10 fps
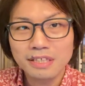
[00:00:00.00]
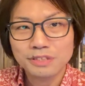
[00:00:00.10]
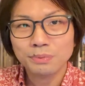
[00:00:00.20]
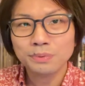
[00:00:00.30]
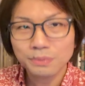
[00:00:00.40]

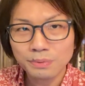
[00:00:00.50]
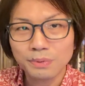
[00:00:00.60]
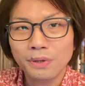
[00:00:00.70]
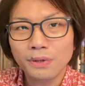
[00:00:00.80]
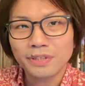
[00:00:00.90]
そこ
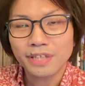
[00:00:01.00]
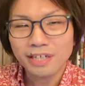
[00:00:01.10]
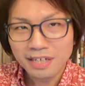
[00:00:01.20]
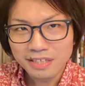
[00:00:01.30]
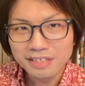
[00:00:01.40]
と
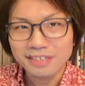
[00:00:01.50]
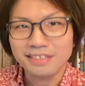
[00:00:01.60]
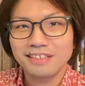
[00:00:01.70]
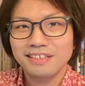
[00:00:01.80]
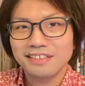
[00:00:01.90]
出会い